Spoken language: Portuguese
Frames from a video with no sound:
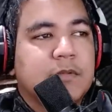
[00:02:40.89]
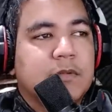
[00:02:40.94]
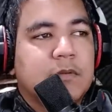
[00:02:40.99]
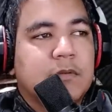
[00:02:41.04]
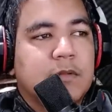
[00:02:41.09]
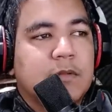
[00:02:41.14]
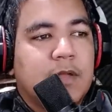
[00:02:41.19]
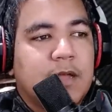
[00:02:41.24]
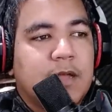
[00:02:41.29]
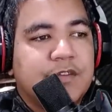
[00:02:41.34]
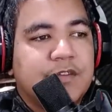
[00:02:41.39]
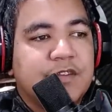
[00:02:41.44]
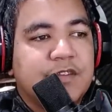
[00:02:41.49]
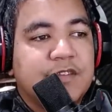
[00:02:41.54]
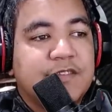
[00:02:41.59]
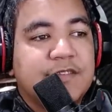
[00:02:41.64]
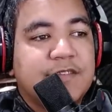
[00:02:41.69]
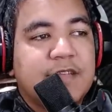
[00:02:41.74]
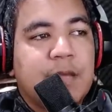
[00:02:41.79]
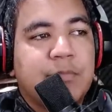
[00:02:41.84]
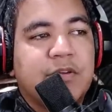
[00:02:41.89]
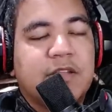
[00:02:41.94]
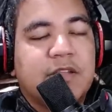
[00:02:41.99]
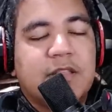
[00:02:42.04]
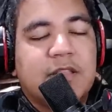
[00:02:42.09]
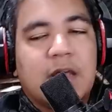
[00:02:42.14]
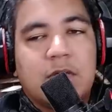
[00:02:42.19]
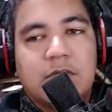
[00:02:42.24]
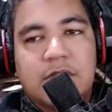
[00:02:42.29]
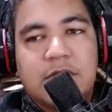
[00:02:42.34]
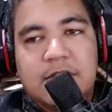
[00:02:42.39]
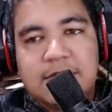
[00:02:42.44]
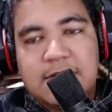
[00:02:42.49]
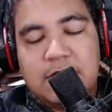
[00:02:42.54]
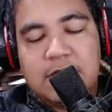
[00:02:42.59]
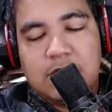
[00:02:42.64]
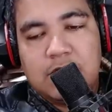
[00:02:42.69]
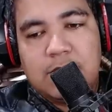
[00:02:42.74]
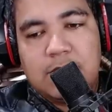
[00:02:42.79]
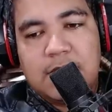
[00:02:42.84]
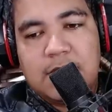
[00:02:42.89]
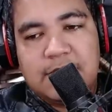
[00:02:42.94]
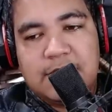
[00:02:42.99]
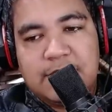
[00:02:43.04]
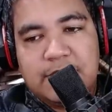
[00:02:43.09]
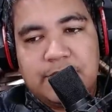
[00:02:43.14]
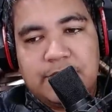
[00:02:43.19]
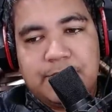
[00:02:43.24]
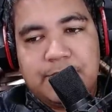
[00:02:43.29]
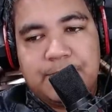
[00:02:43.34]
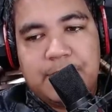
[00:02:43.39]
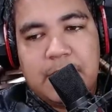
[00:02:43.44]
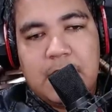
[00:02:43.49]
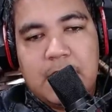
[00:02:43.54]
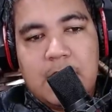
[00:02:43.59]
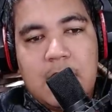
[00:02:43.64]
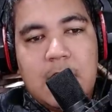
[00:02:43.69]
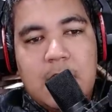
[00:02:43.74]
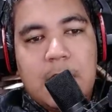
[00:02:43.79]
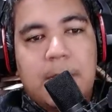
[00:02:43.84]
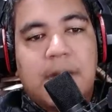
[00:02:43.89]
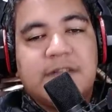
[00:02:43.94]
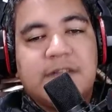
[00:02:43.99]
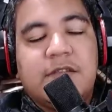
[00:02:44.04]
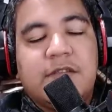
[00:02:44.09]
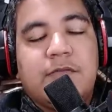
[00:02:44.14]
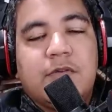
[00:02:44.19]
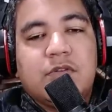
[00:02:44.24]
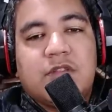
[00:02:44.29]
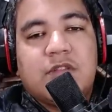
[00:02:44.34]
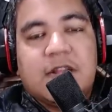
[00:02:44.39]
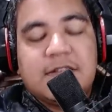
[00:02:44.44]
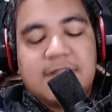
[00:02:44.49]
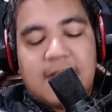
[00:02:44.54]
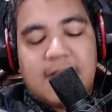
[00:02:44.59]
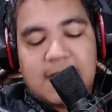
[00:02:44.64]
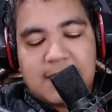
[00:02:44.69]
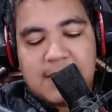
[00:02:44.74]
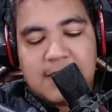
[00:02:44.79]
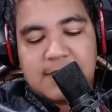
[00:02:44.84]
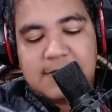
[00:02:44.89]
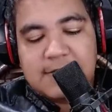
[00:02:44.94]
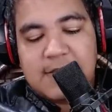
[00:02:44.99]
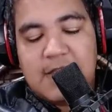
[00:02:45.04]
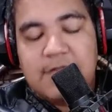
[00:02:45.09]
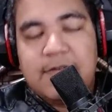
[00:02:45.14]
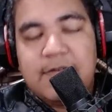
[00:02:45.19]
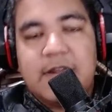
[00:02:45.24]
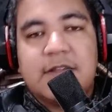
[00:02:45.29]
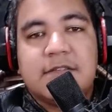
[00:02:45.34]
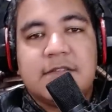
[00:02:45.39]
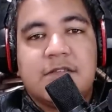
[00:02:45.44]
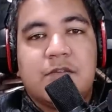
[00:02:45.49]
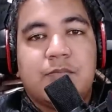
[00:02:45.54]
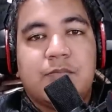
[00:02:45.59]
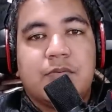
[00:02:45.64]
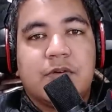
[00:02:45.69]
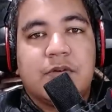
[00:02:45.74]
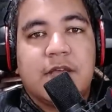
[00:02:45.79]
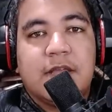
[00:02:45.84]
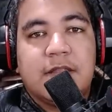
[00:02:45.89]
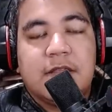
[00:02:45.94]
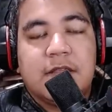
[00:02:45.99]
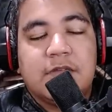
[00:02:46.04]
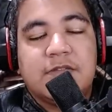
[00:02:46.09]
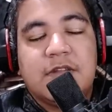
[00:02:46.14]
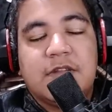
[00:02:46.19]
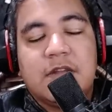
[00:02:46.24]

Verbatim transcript: É, a gente sabe o que está acontecendo no Brasil. Mas eu vou trazer aqui essa revelação, porque Deus ele